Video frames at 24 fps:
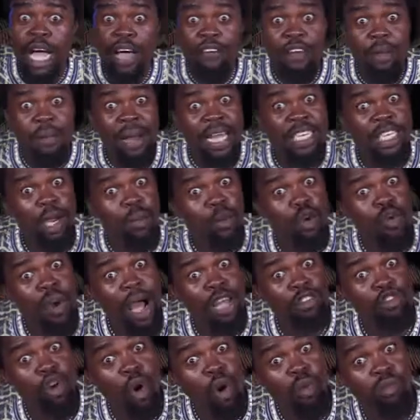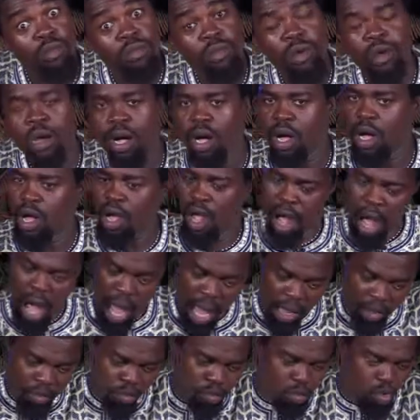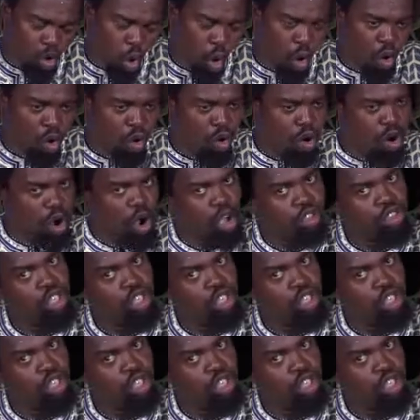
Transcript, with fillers: avez mangé mon oiseau Ah, donc euh,